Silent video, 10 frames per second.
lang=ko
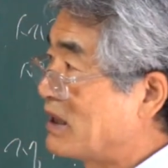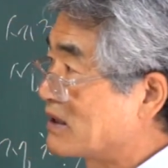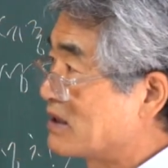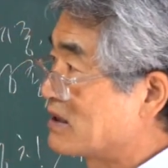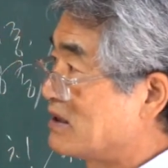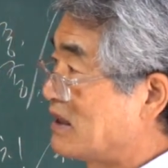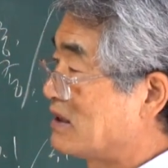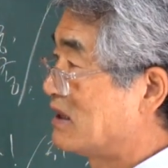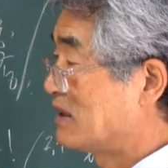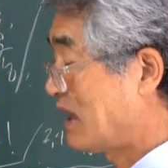맡겨서는
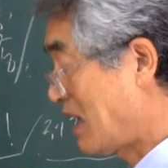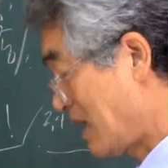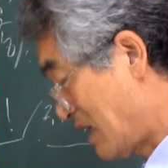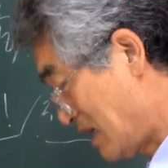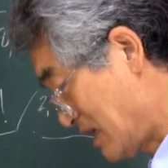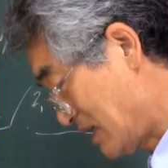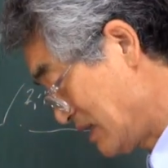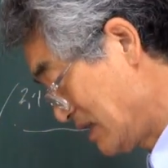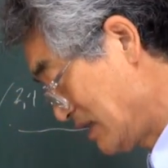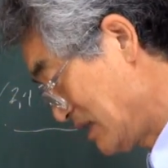안 된다.
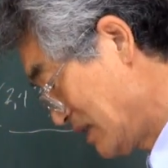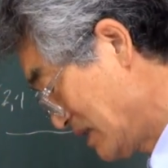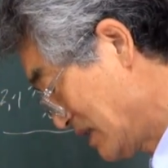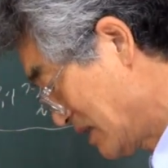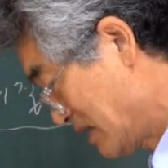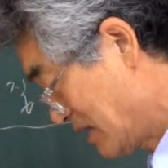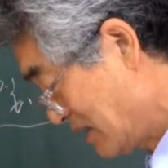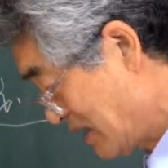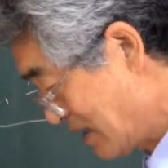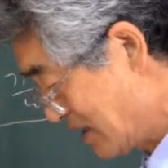
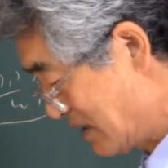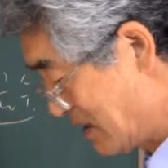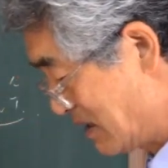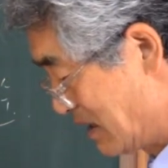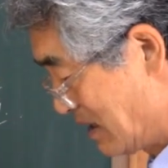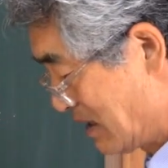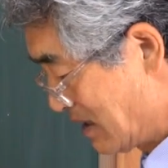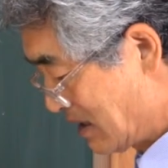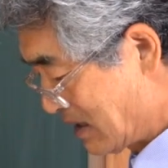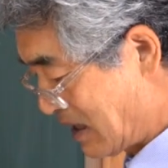이런 얘기를
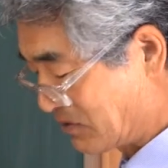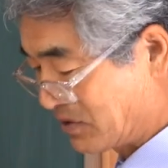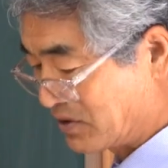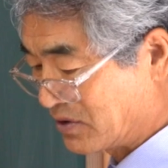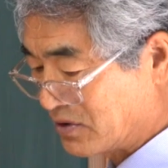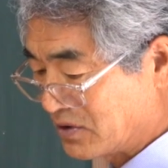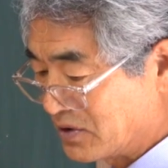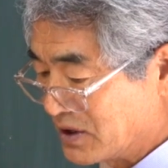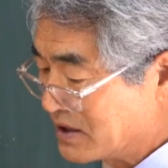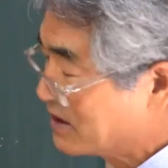
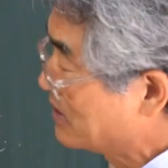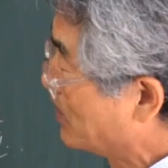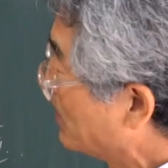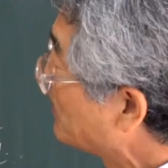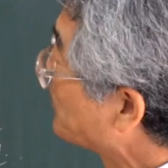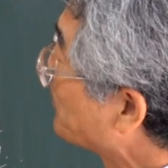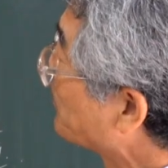하고 있죠.